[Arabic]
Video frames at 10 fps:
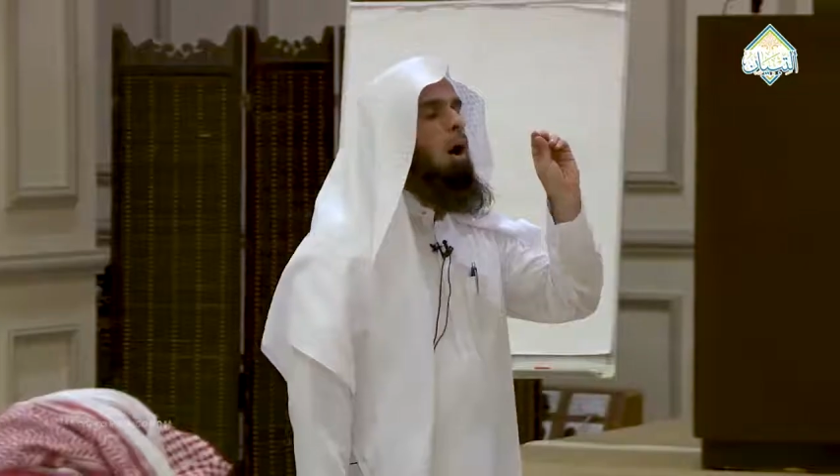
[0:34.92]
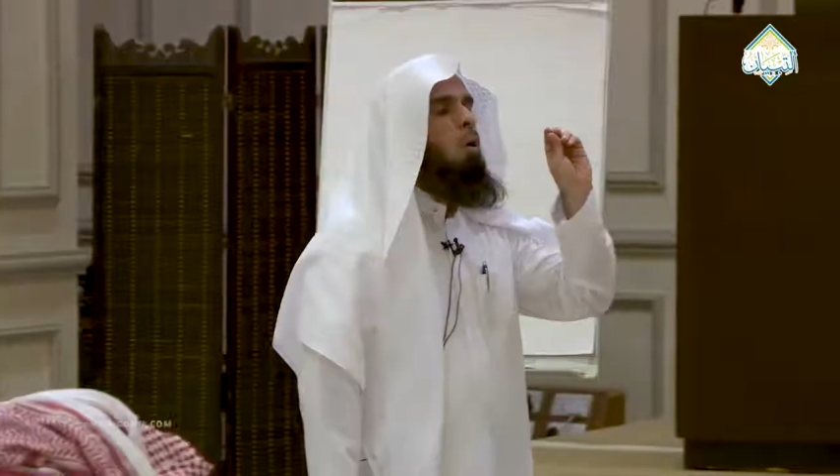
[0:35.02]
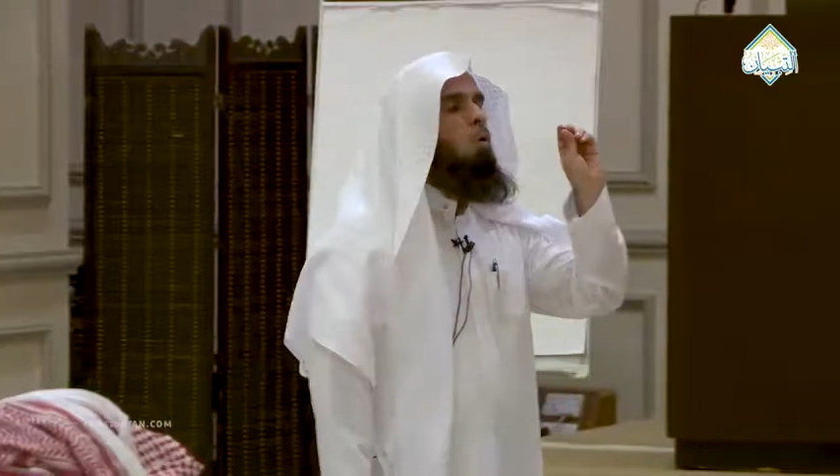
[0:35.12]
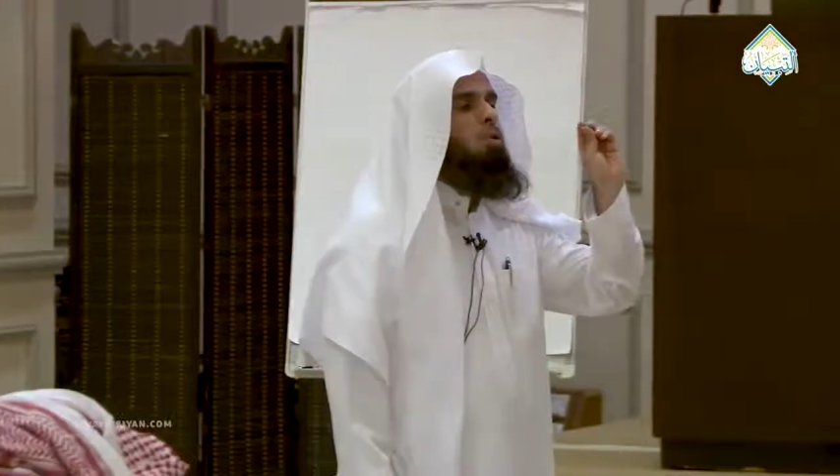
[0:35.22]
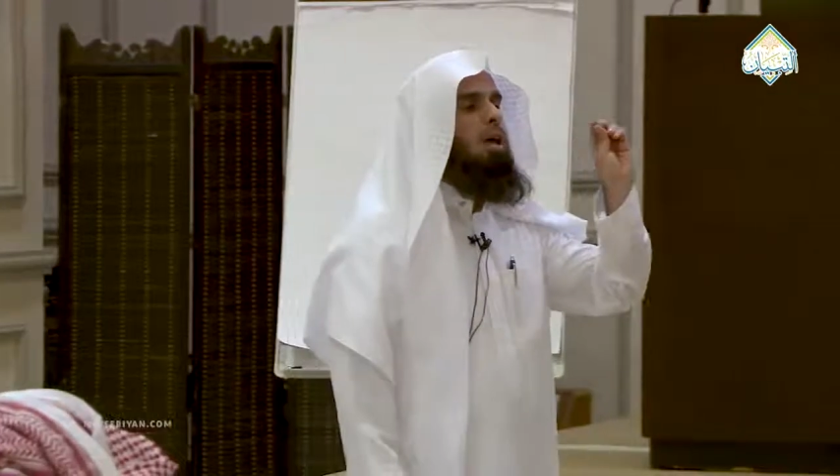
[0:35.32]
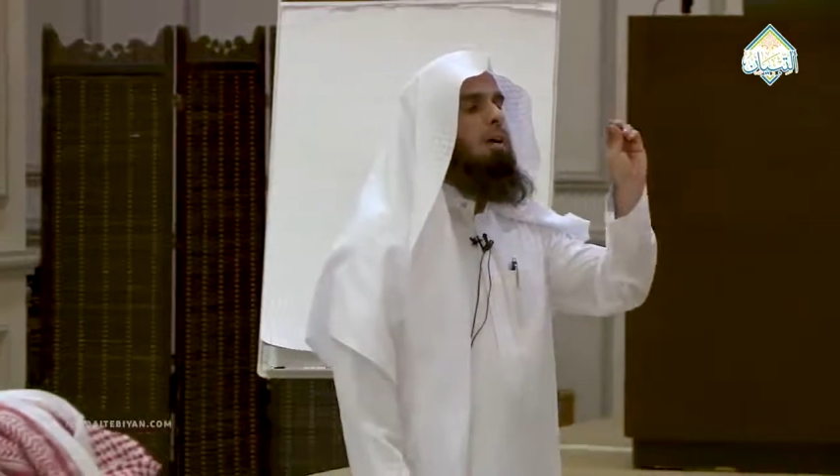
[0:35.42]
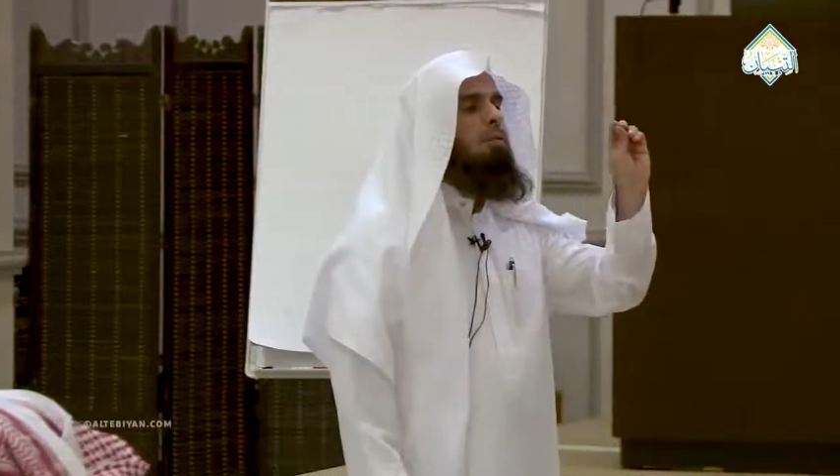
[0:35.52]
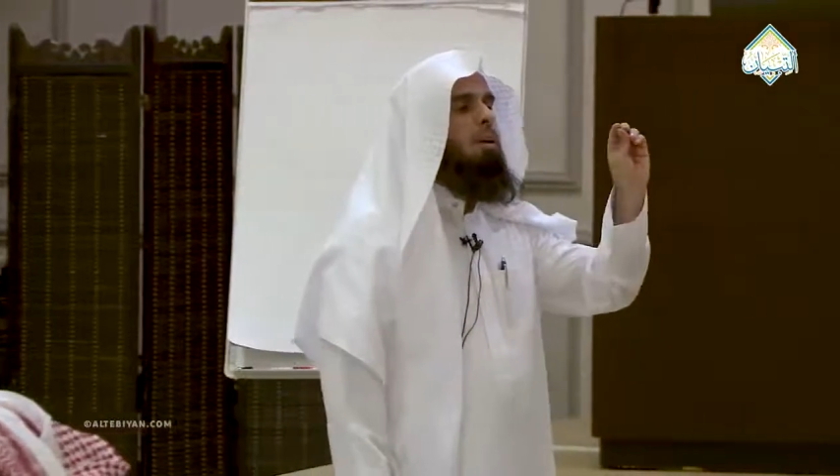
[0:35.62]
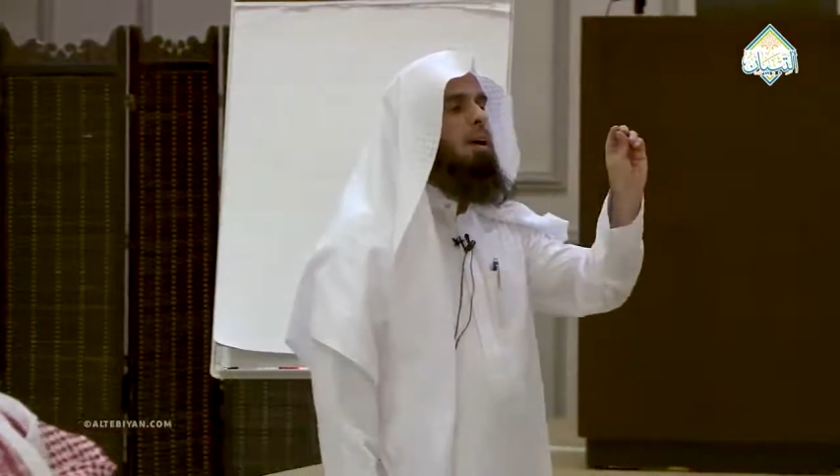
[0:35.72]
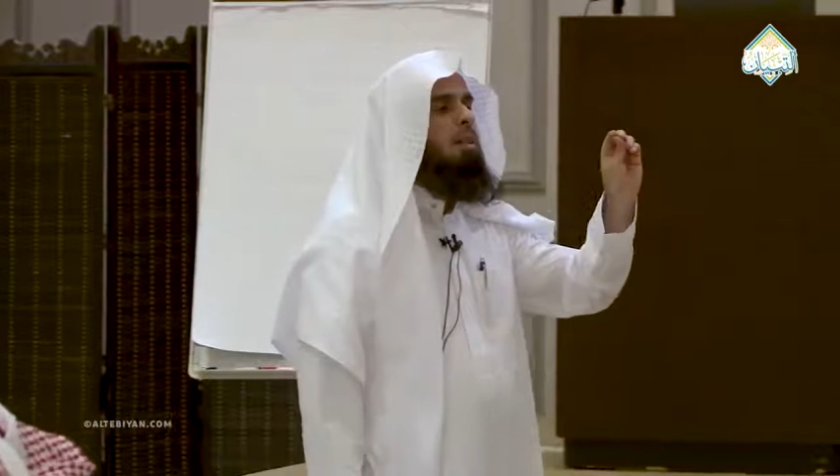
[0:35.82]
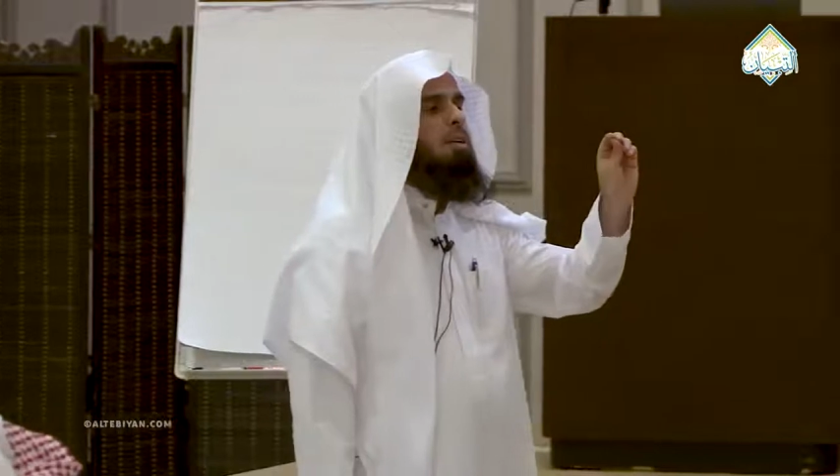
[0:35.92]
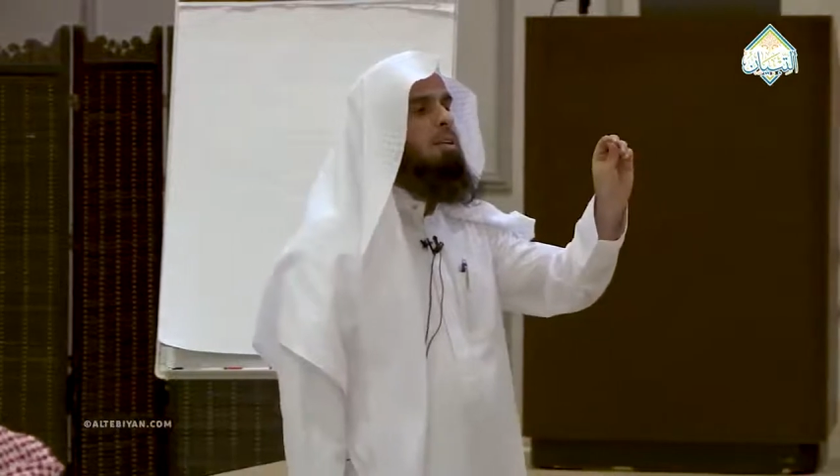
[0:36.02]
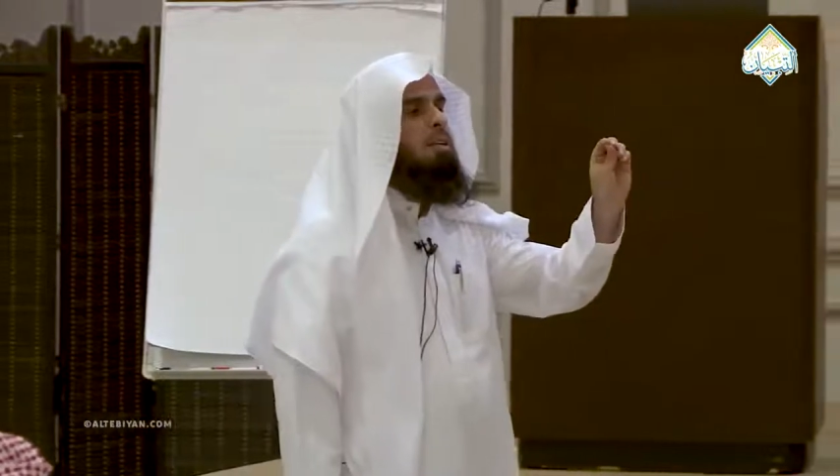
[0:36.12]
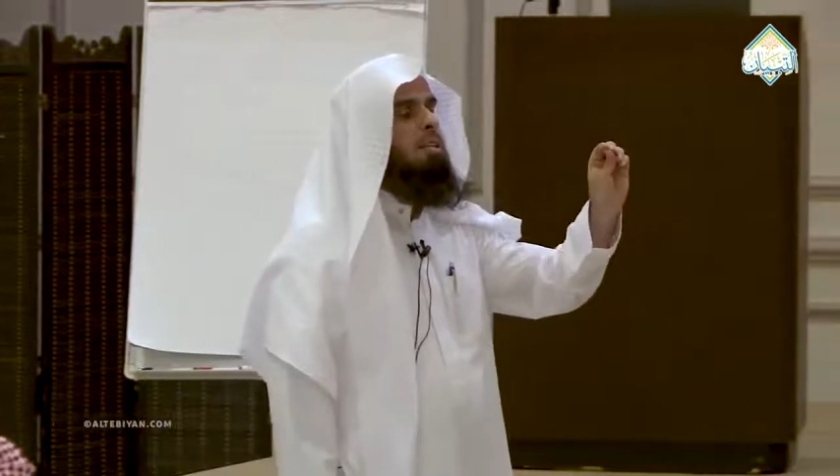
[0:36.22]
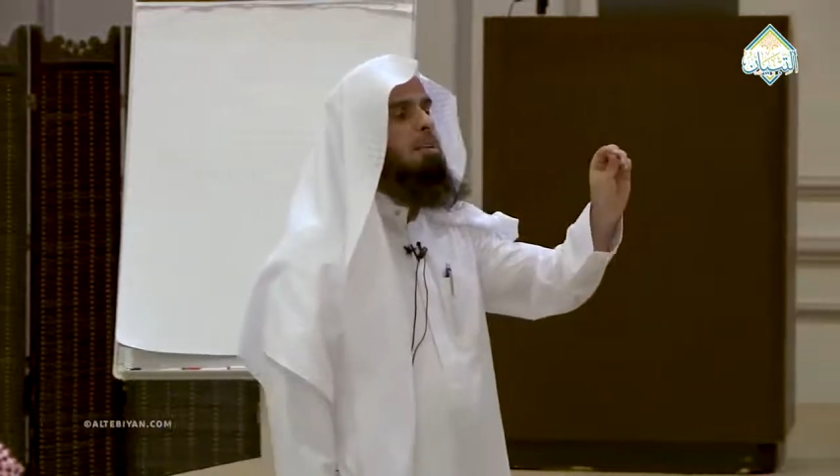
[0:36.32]
أودع في هذه
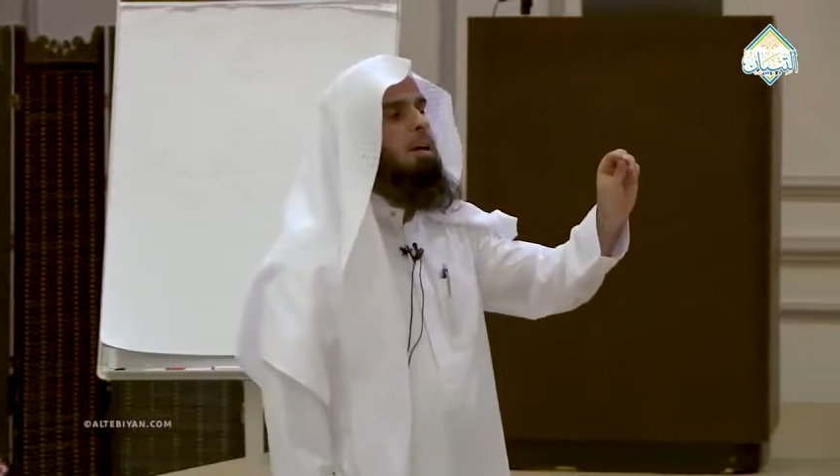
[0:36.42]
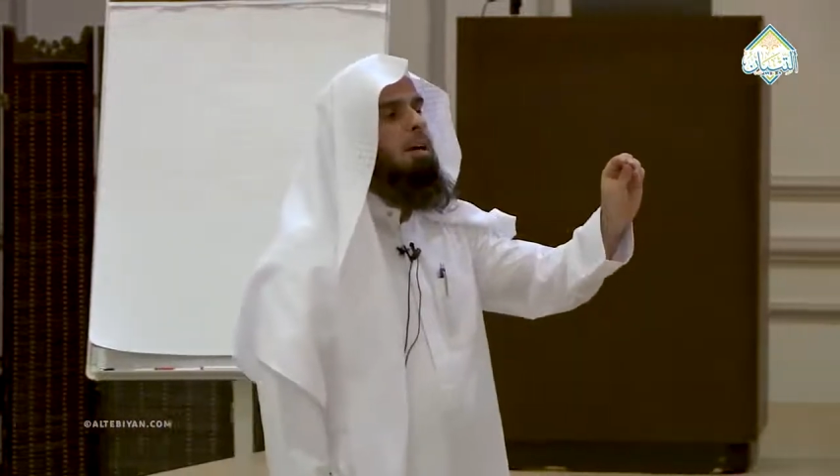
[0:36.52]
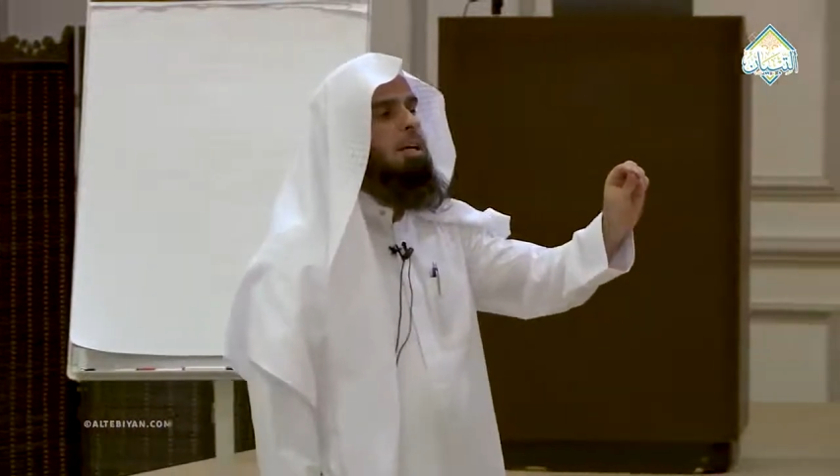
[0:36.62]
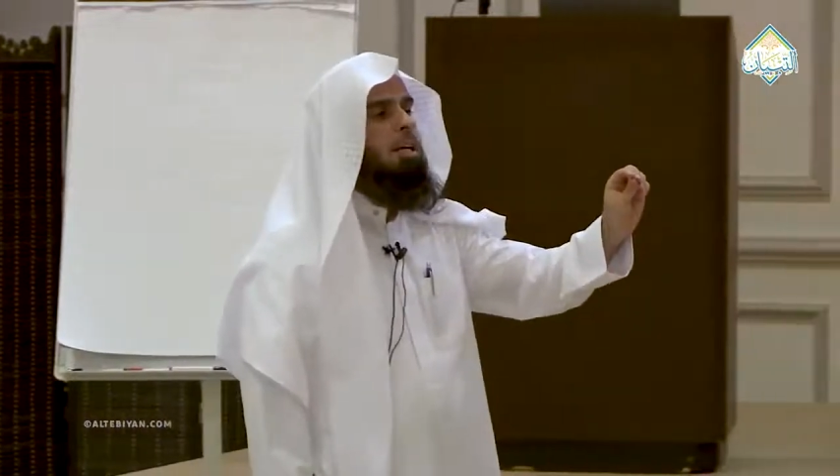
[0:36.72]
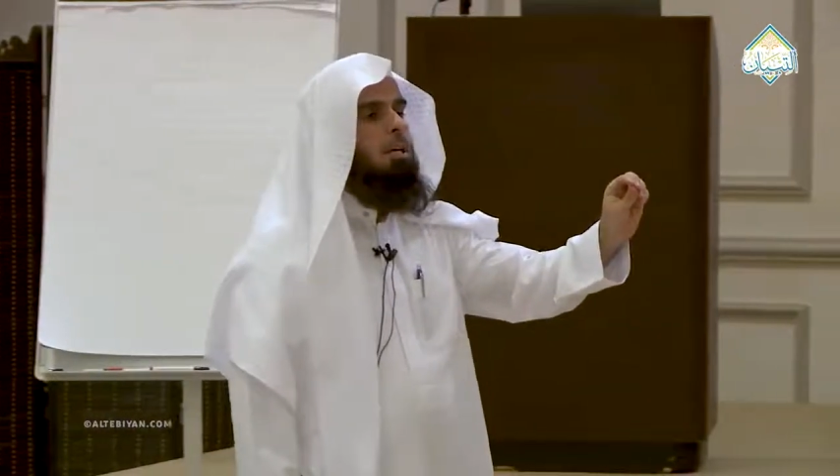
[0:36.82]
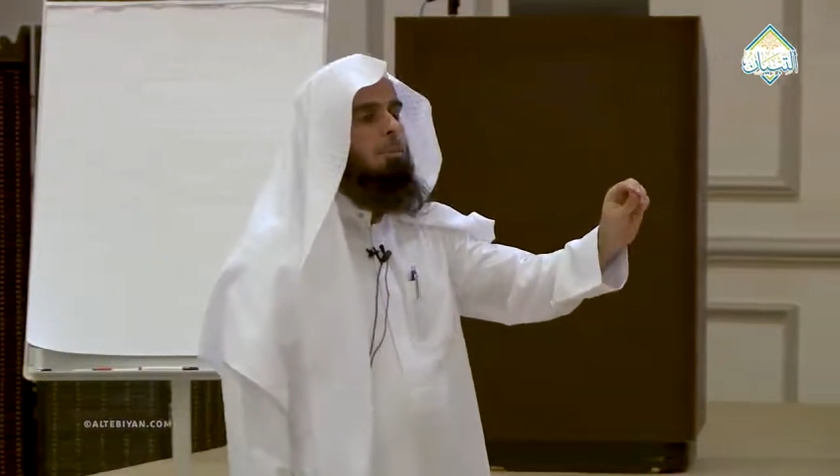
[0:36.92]
السبائك